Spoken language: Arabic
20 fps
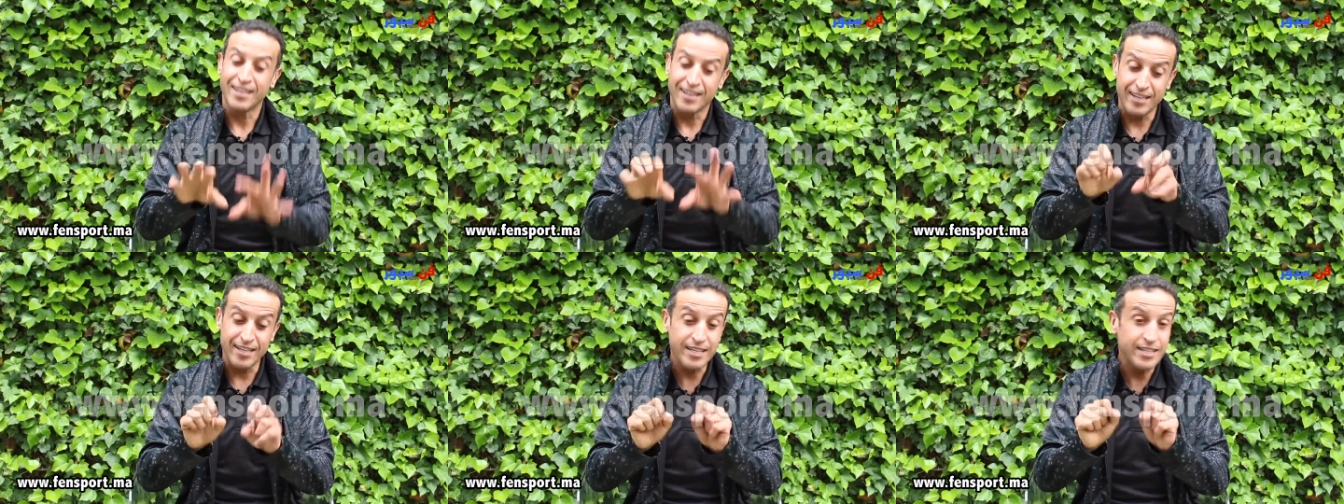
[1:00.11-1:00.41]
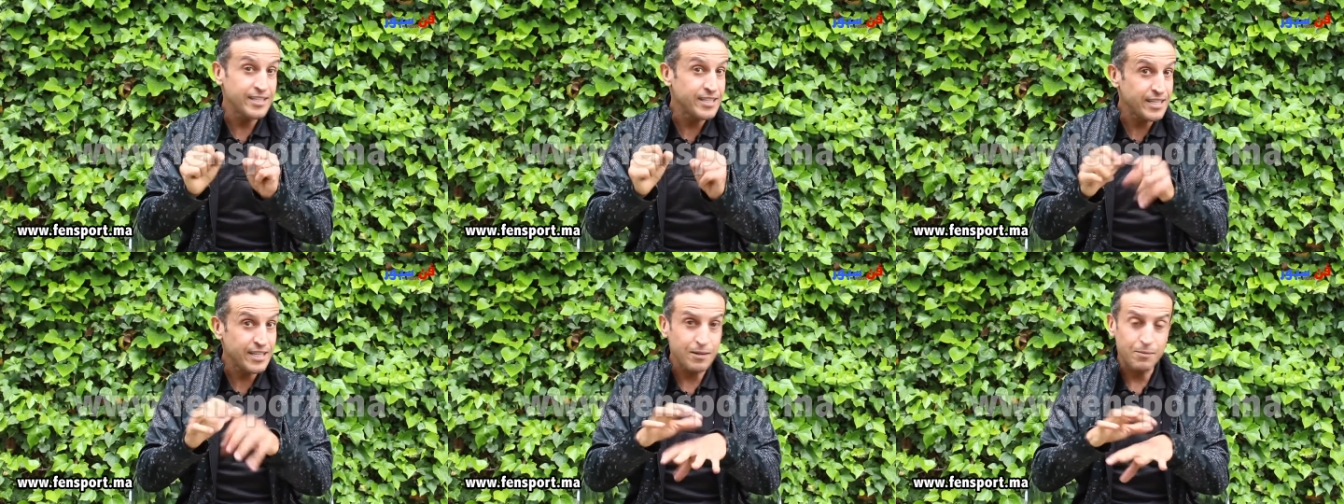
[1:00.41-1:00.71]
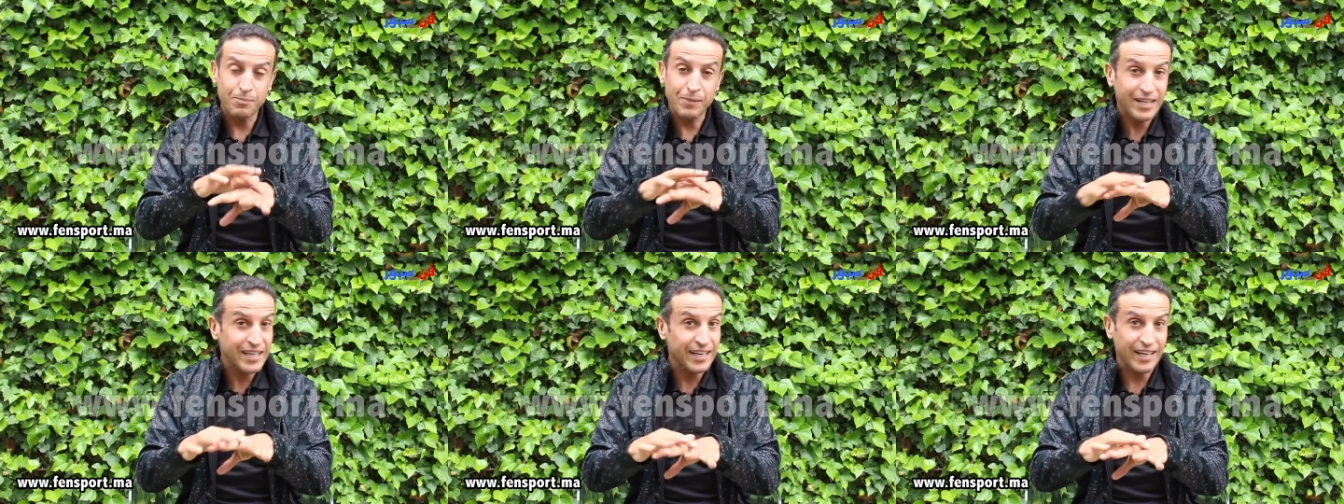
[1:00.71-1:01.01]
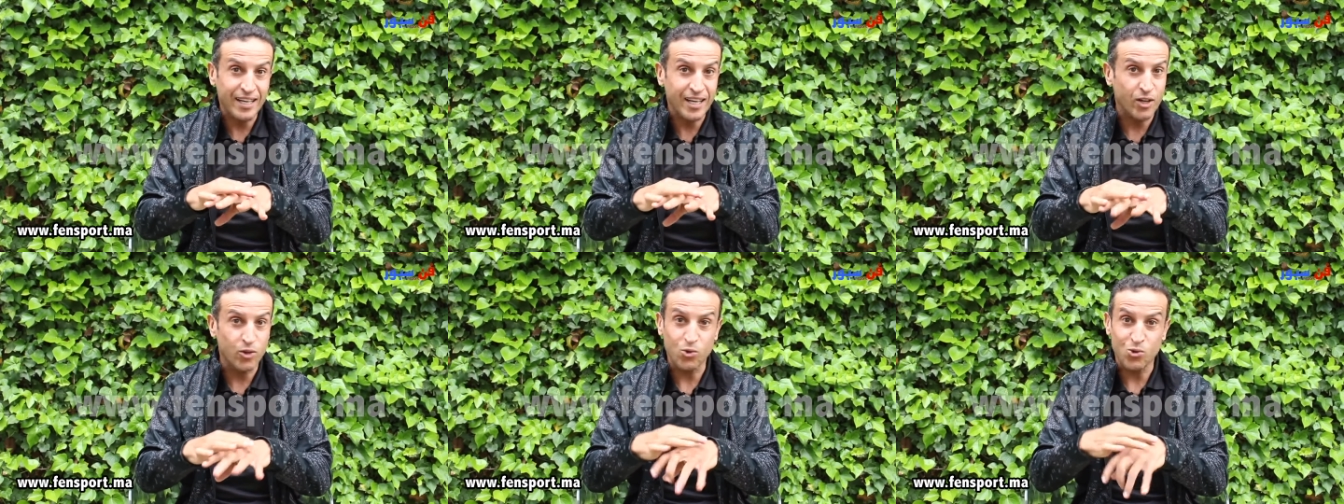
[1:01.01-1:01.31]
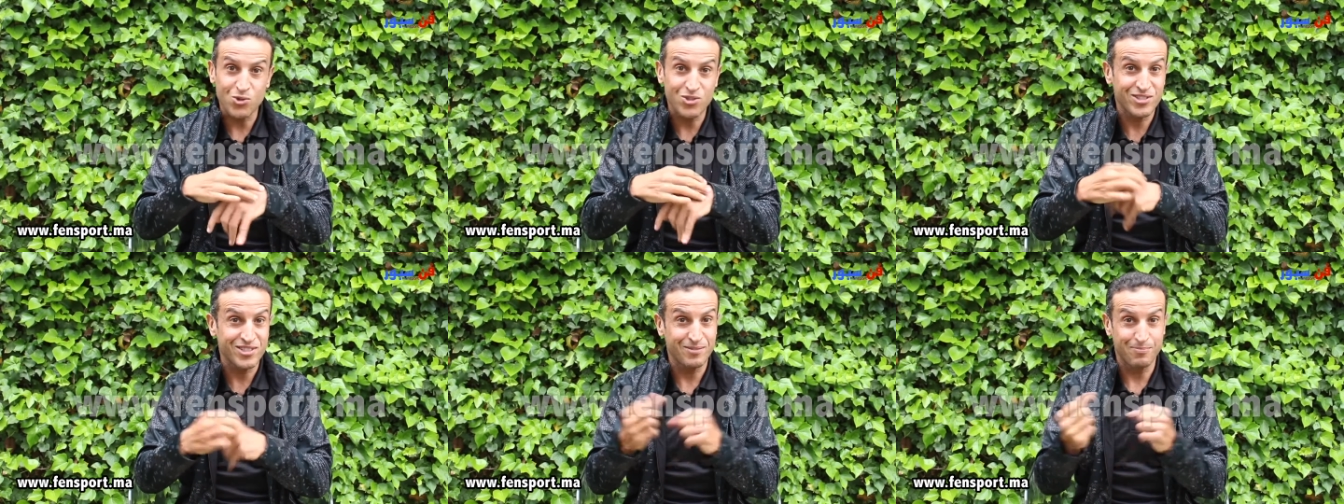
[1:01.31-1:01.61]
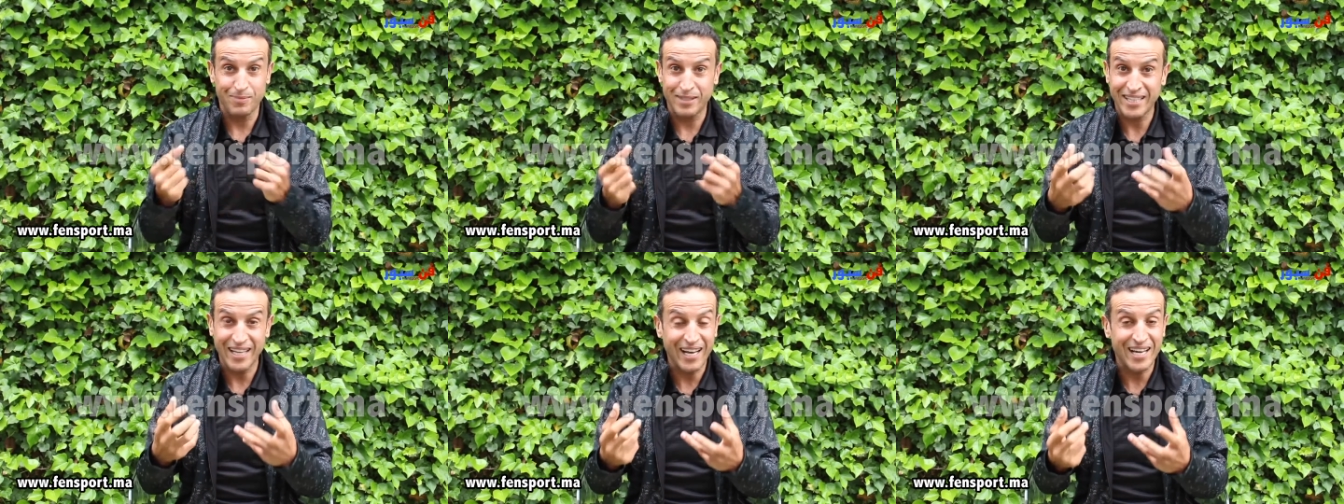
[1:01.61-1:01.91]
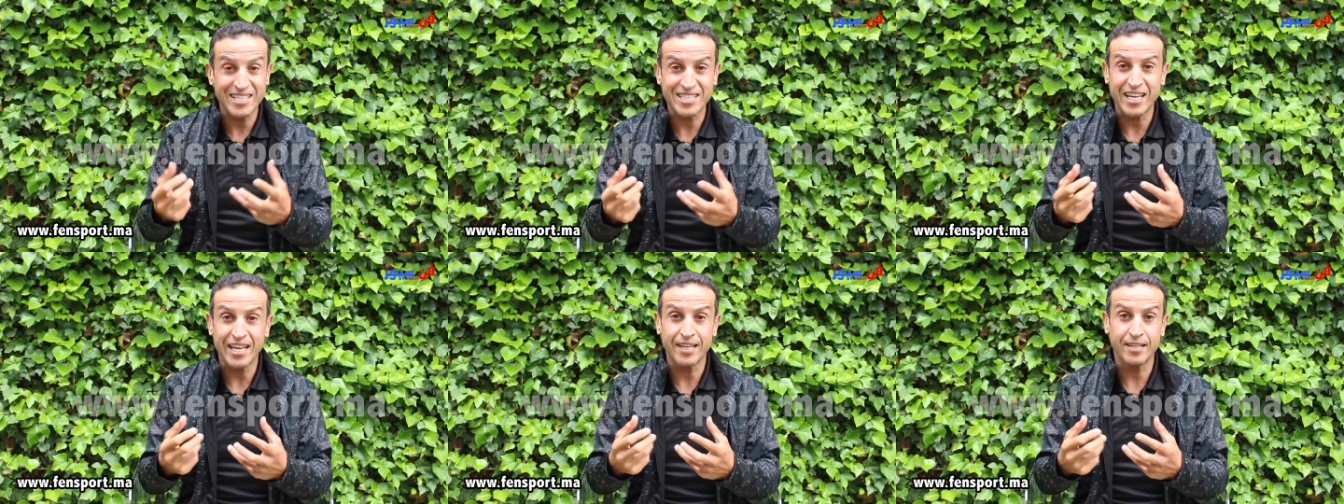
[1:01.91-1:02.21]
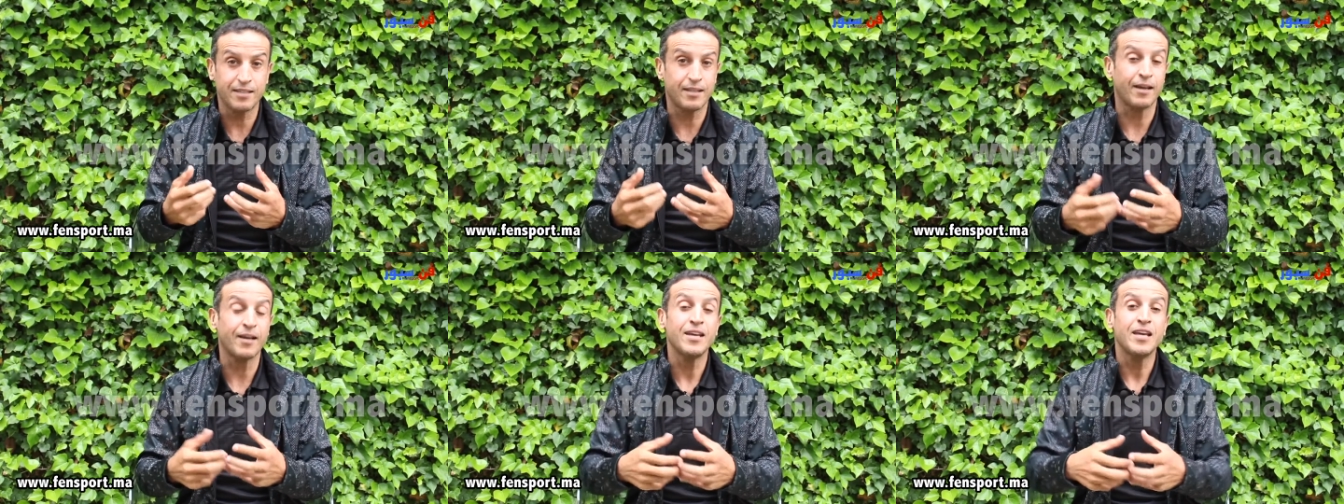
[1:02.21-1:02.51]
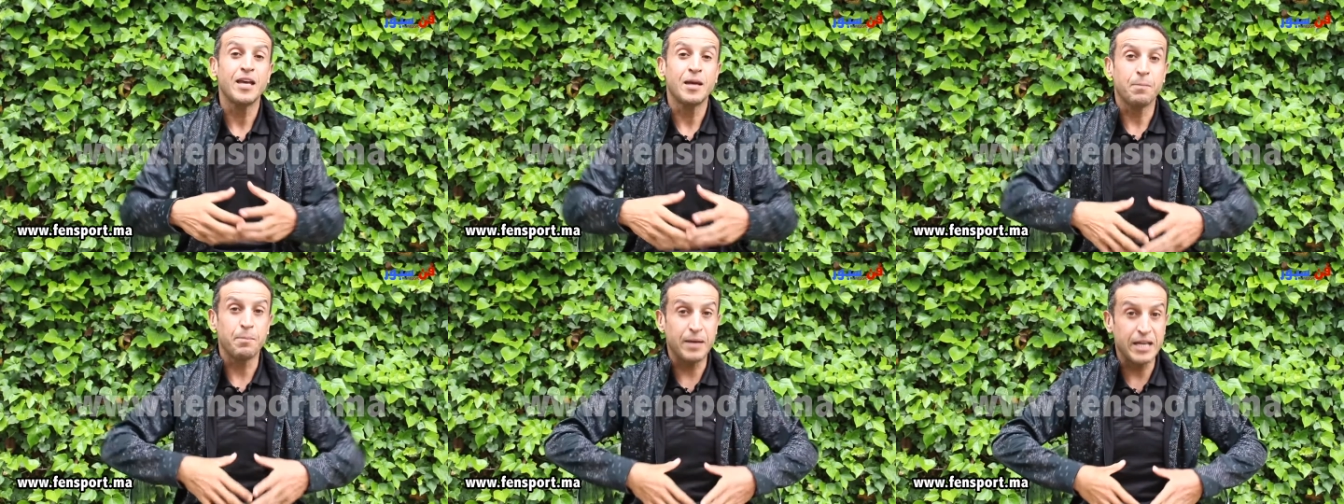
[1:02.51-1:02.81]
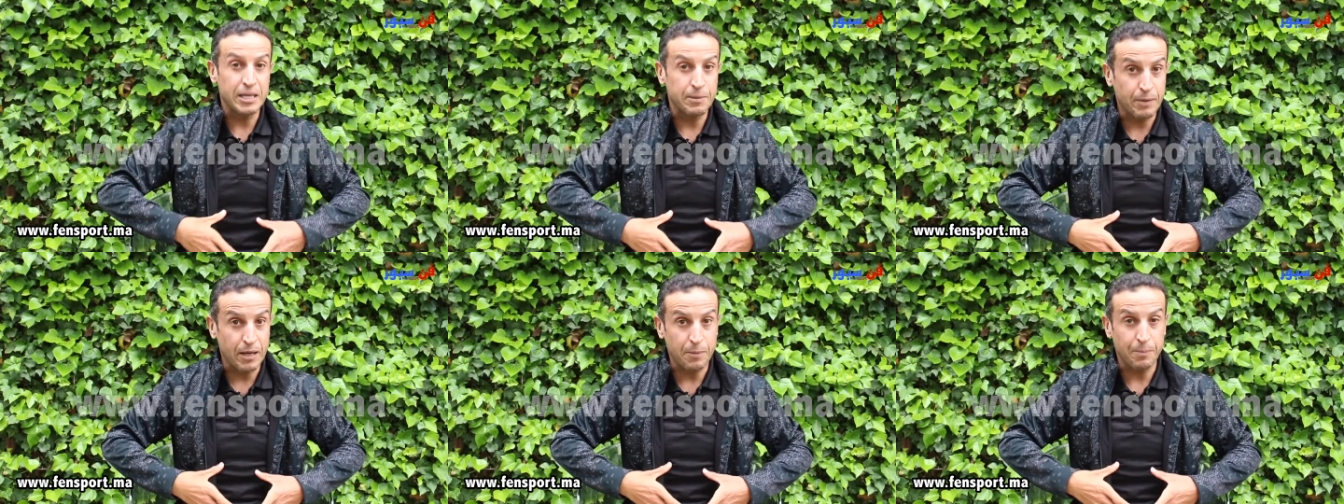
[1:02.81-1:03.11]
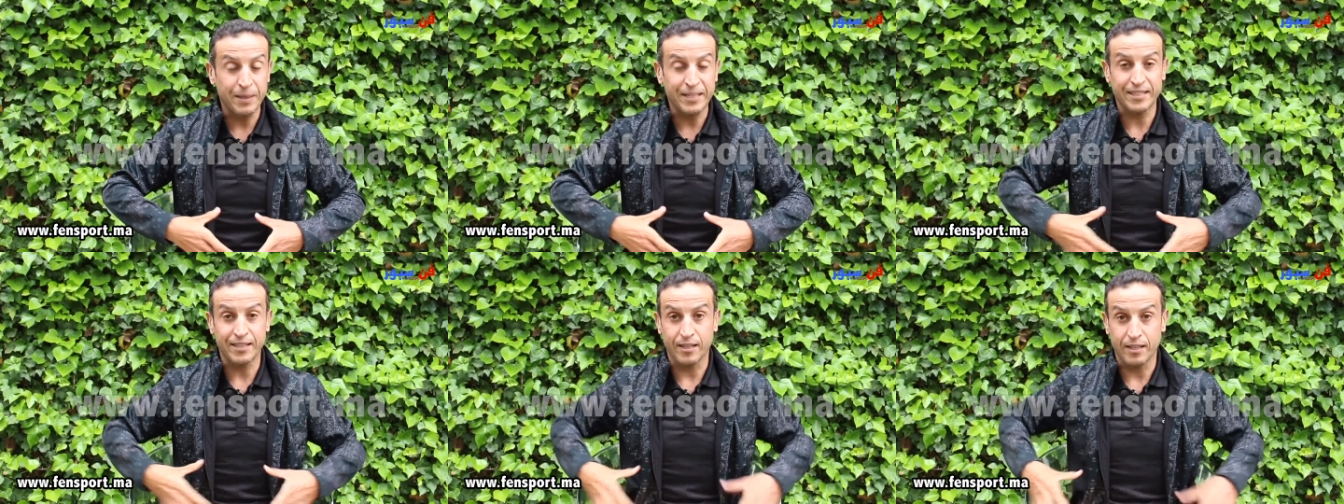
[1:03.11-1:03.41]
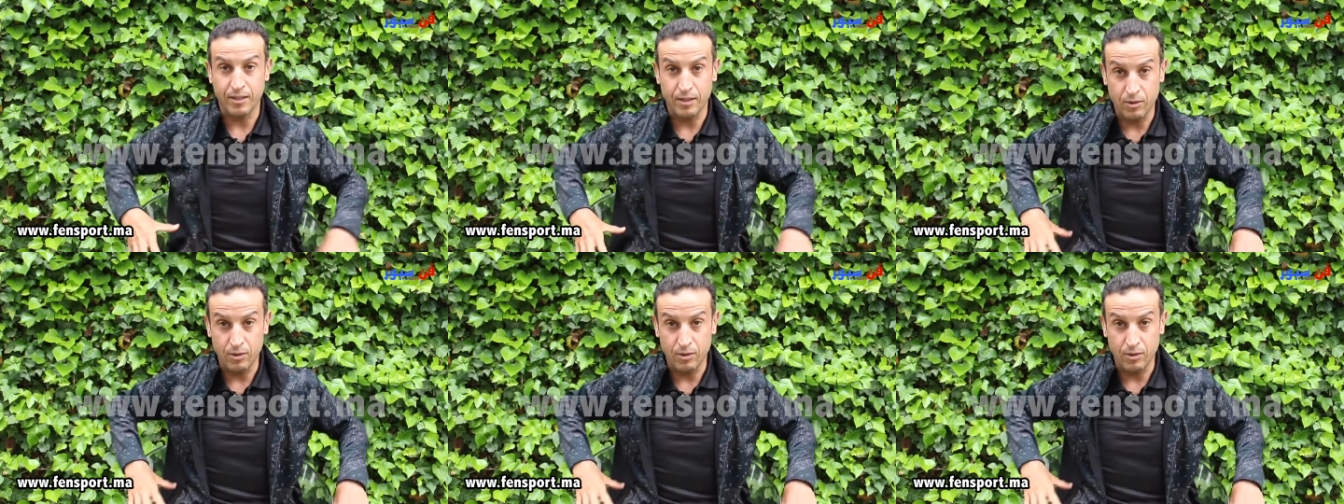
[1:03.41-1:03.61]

اليدين ما كيغلاضوش منطقه ساخنه بينما البطن